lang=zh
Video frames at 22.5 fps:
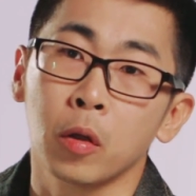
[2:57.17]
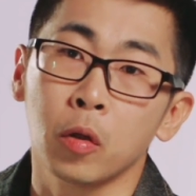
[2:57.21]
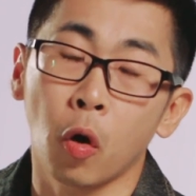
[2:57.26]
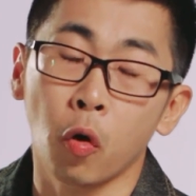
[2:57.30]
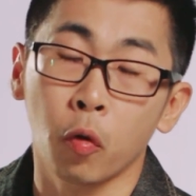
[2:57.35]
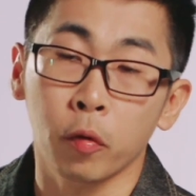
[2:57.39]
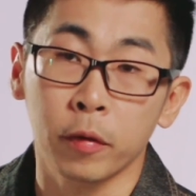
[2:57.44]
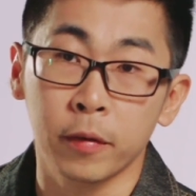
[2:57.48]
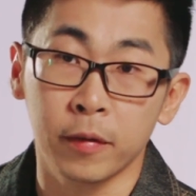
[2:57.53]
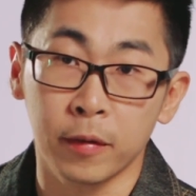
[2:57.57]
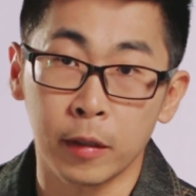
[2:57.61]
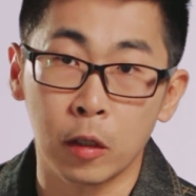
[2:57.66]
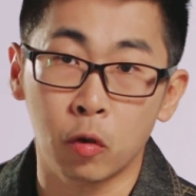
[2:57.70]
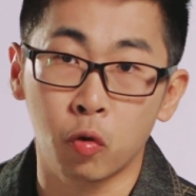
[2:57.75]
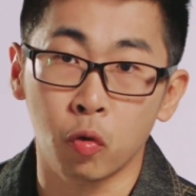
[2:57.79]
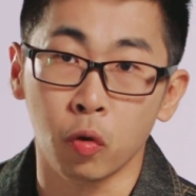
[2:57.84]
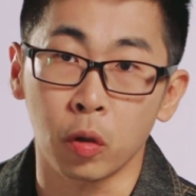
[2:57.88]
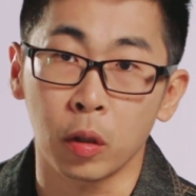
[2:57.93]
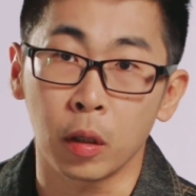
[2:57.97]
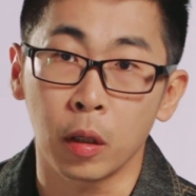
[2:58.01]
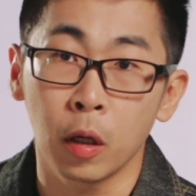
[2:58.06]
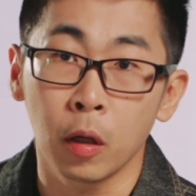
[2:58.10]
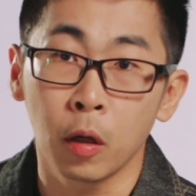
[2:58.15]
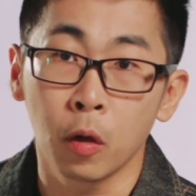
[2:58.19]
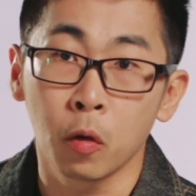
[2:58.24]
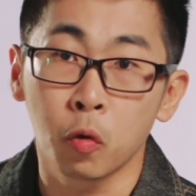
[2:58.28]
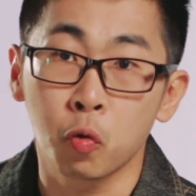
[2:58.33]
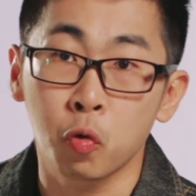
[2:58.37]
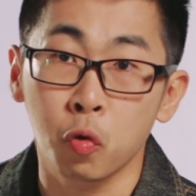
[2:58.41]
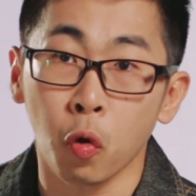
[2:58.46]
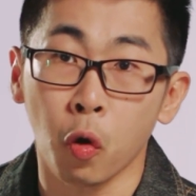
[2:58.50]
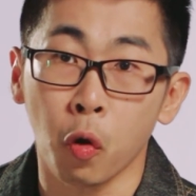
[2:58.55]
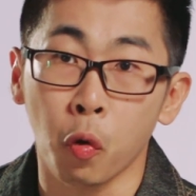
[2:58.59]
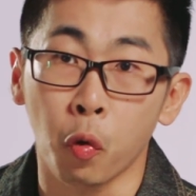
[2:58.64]
用戏剧
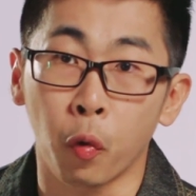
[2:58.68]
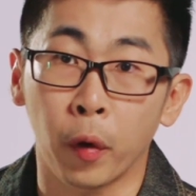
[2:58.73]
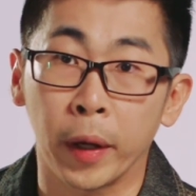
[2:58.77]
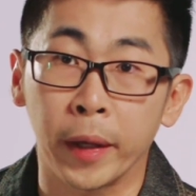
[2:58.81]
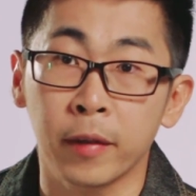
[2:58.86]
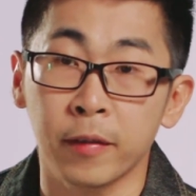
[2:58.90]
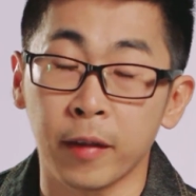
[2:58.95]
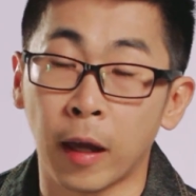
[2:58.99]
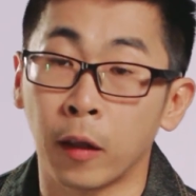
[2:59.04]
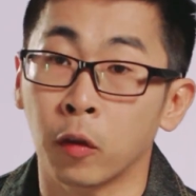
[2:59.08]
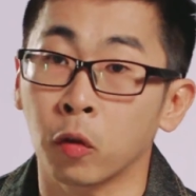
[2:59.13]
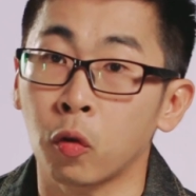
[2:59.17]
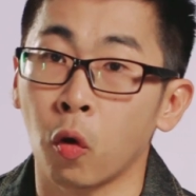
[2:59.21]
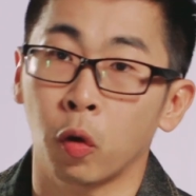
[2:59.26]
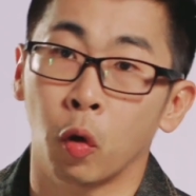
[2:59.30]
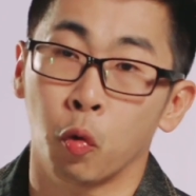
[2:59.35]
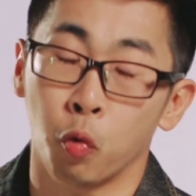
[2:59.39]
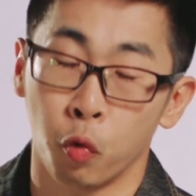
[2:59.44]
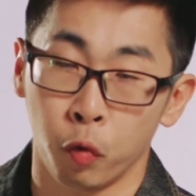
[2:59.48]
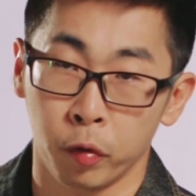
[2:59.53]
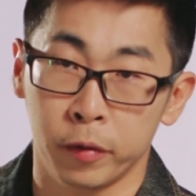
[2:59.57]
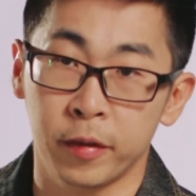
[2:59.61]
作为战斗的武